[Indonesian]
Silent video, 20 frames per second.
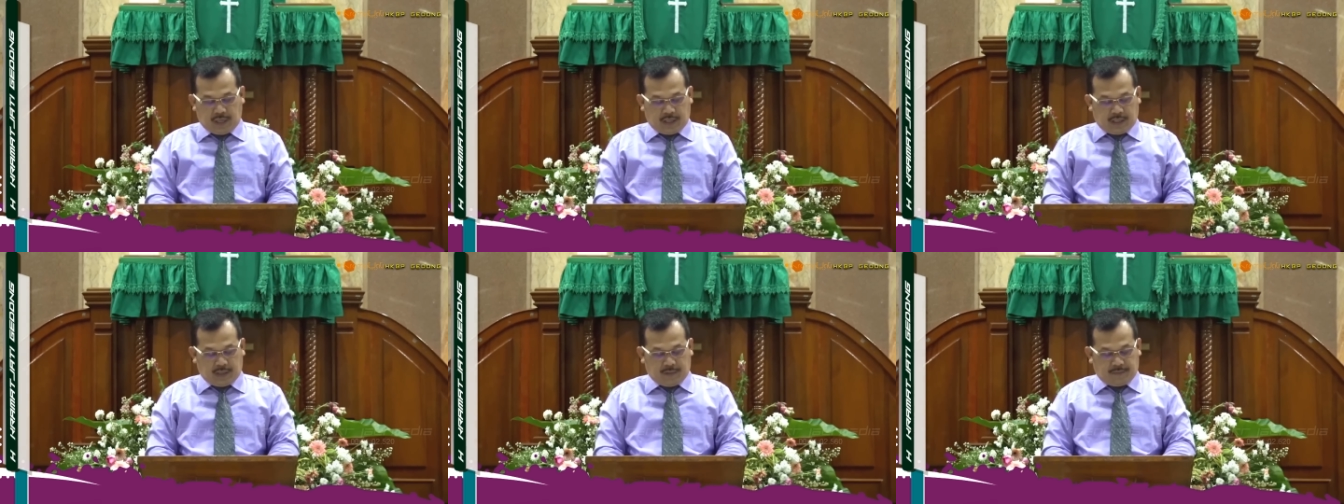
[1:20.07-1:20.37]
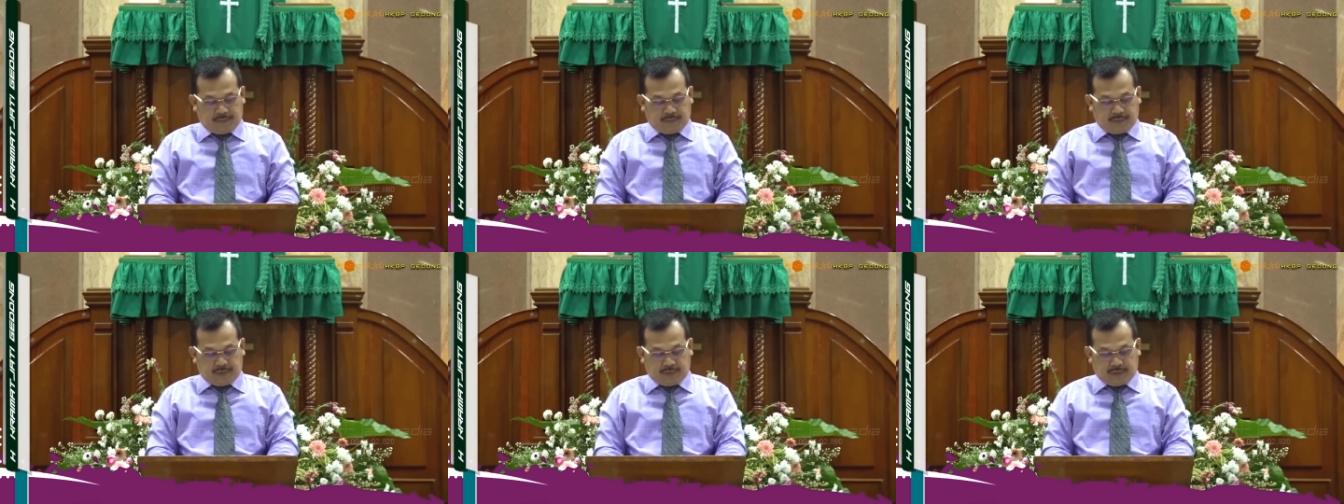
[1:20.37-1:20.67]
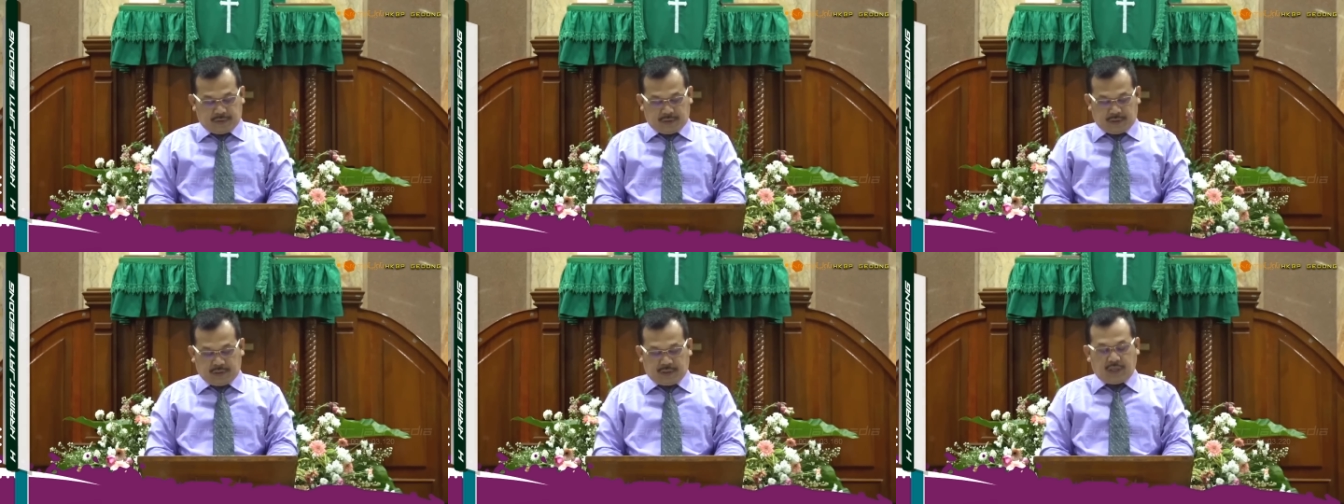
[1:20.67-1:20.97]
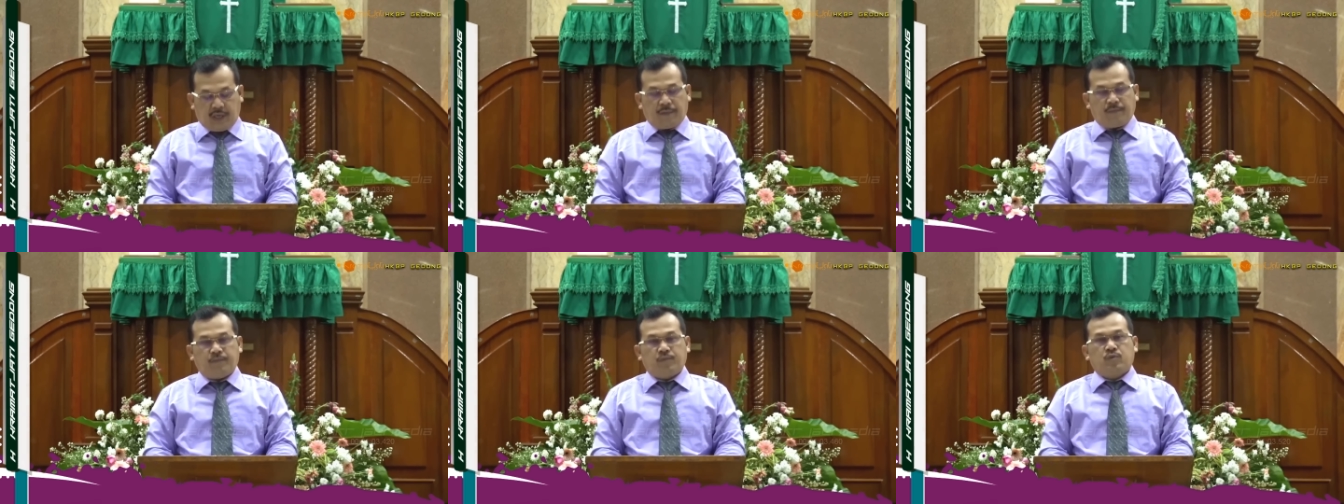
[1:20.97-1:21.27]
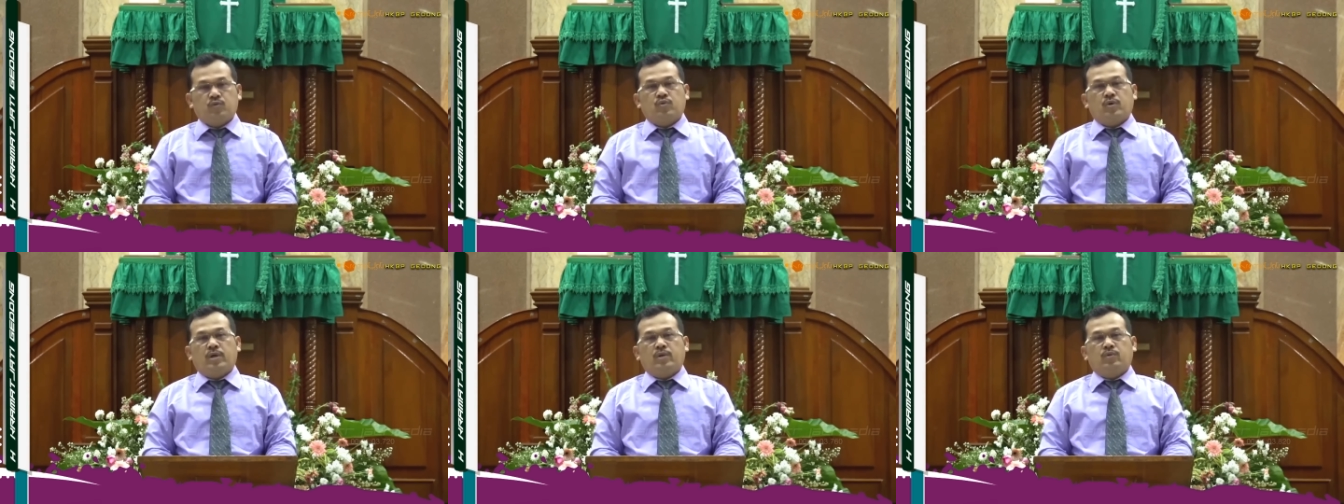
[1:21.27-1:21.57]
terhadap
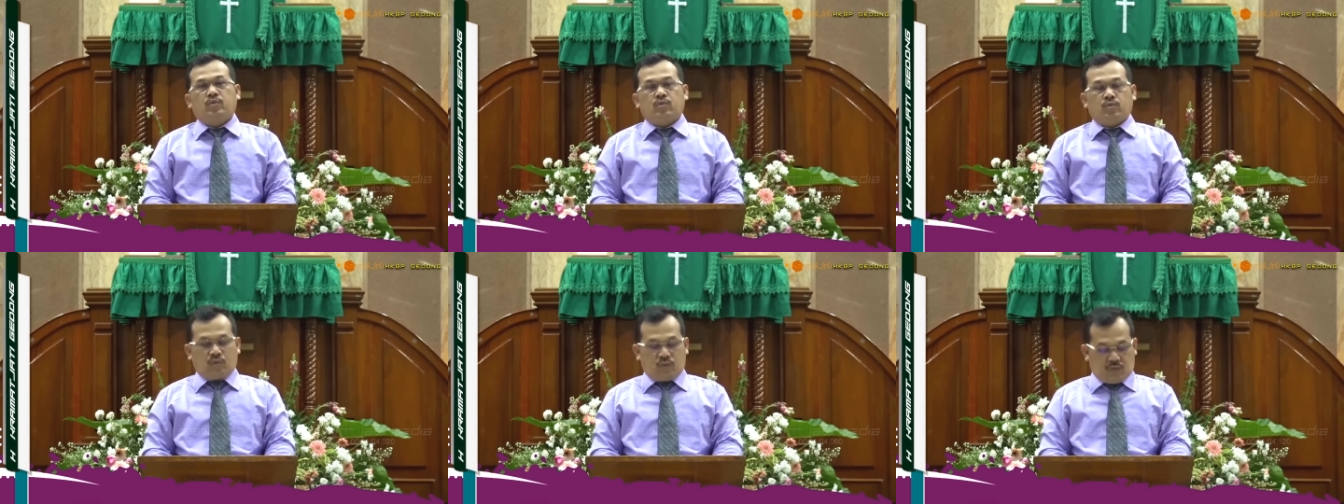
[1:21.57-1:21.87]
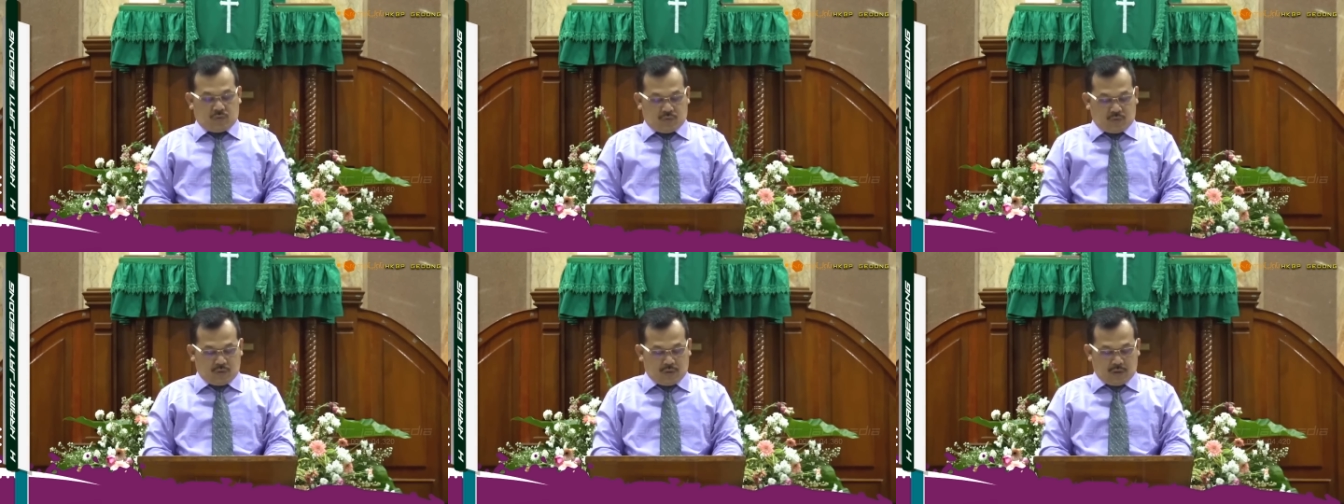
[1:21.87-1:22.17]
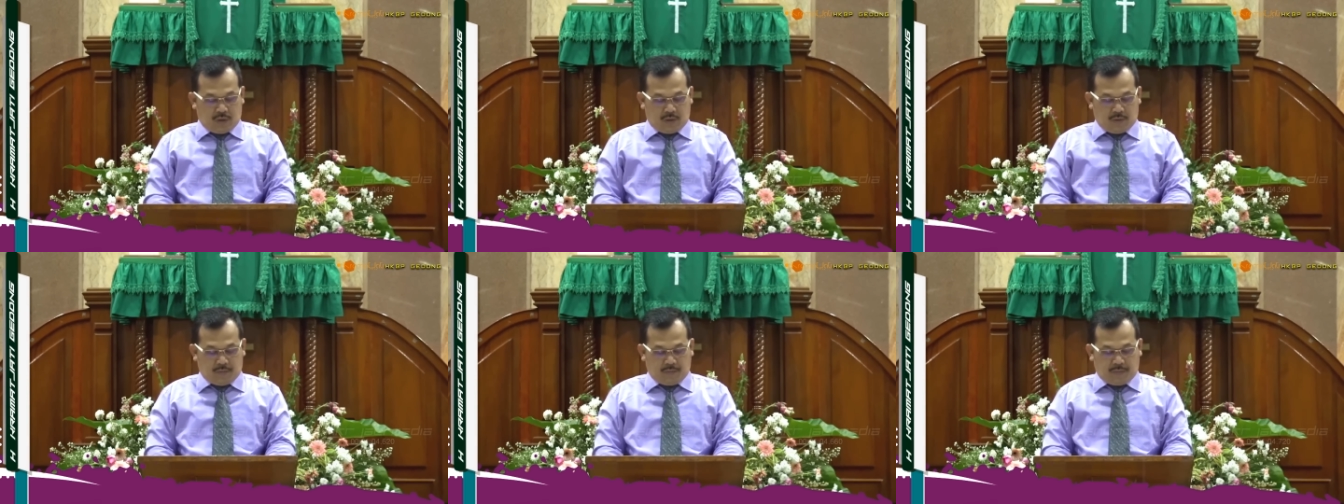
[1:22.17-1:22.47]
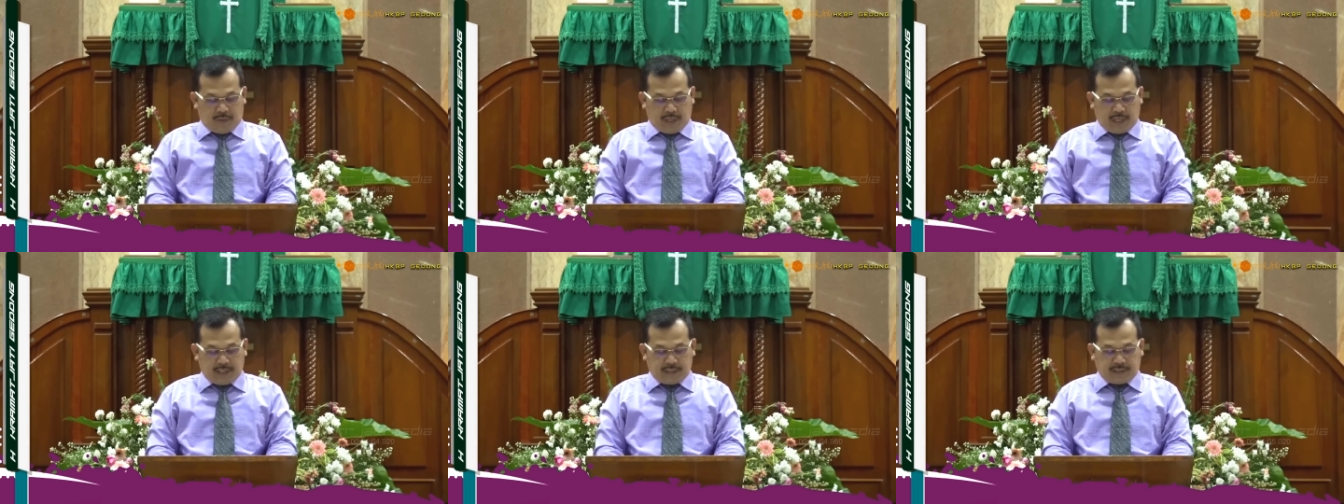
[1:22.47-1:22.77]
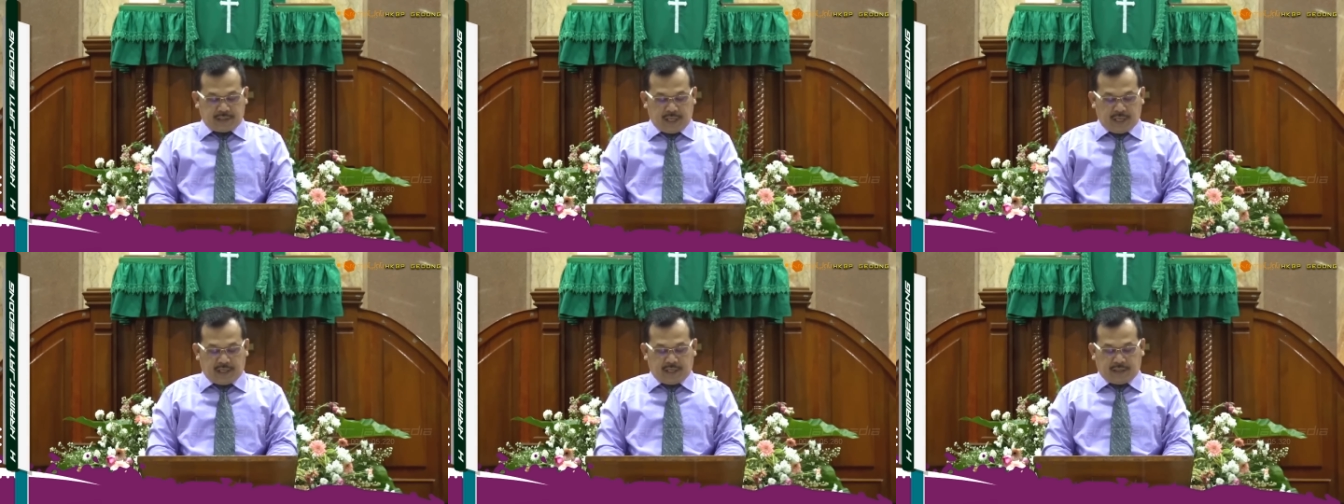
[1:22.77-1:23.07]
setiap suatu
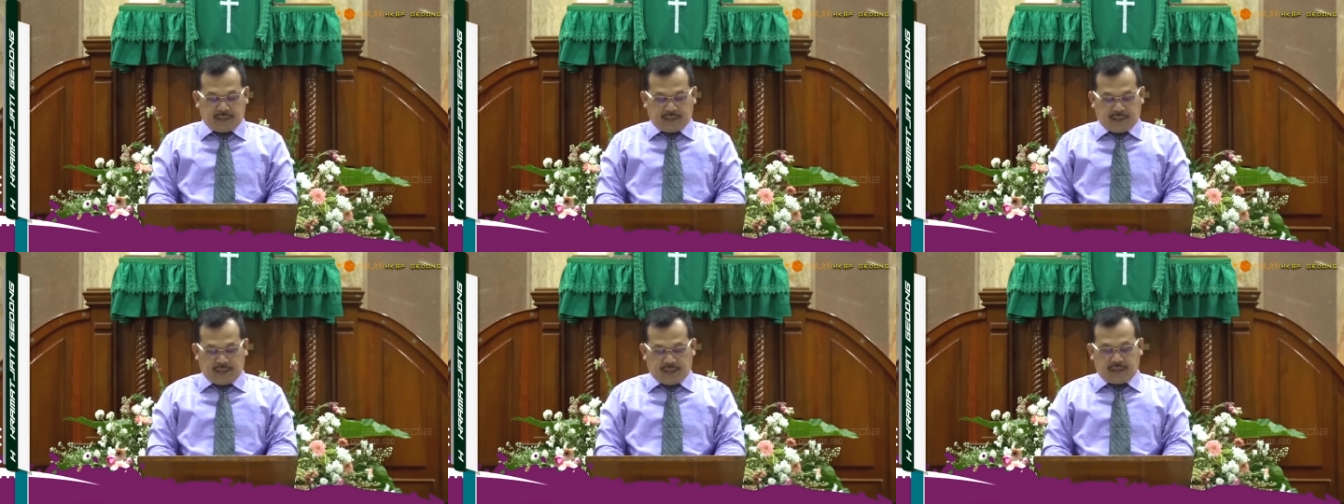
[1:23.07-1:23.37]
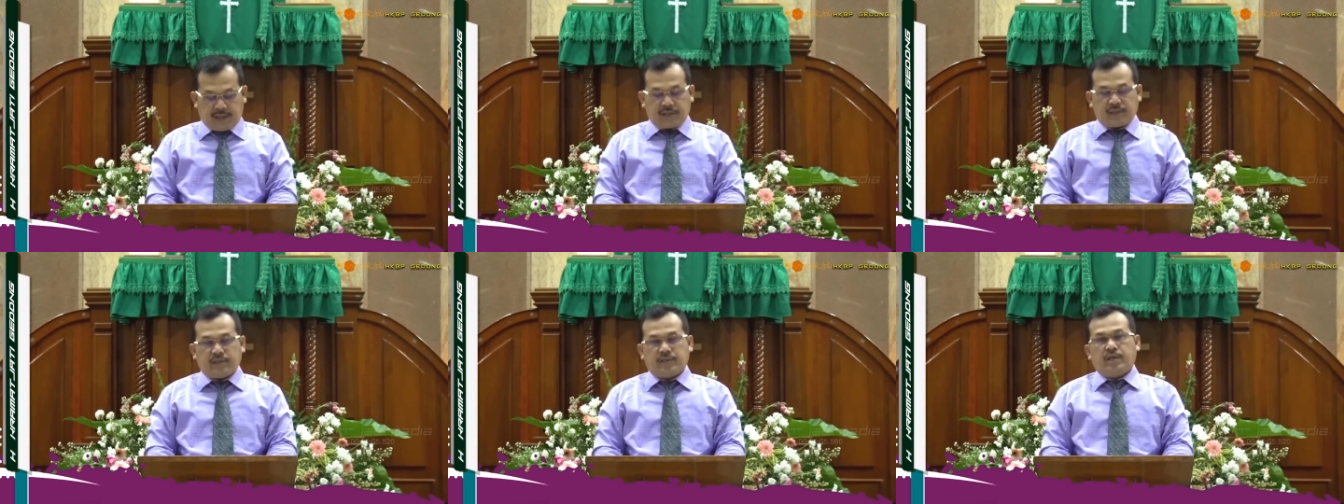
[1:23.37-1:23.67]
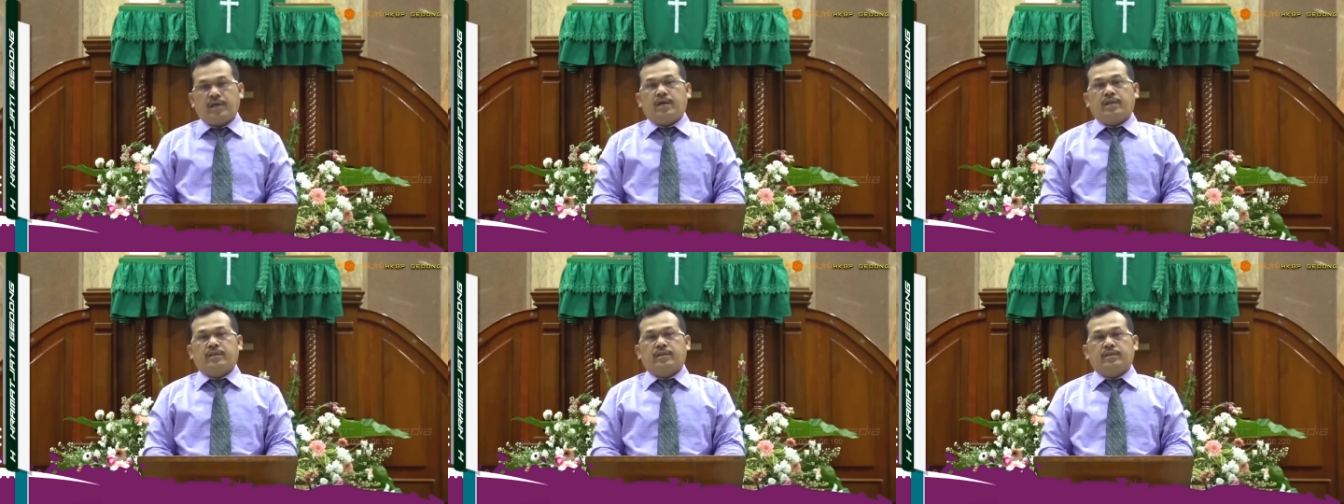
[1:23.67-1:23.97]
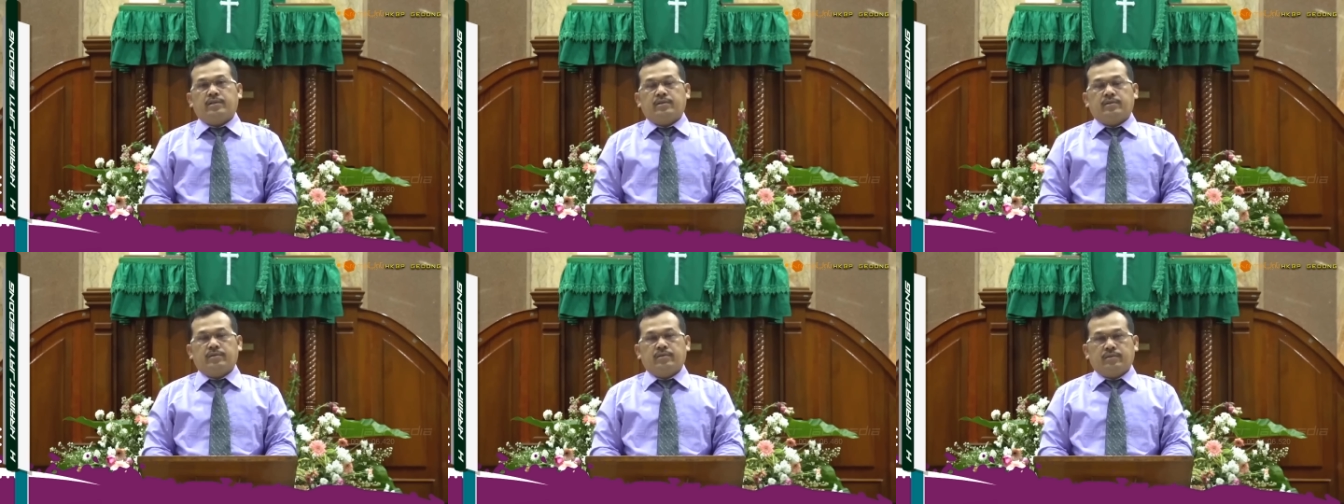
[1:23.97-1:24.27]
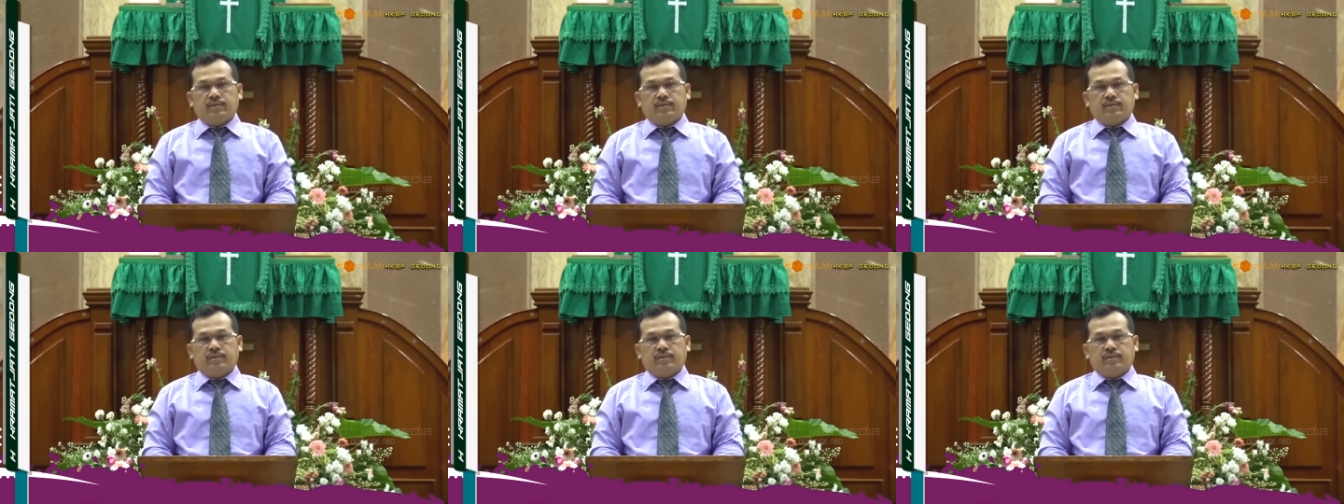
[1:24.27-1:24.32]
pengajaran dan nasihat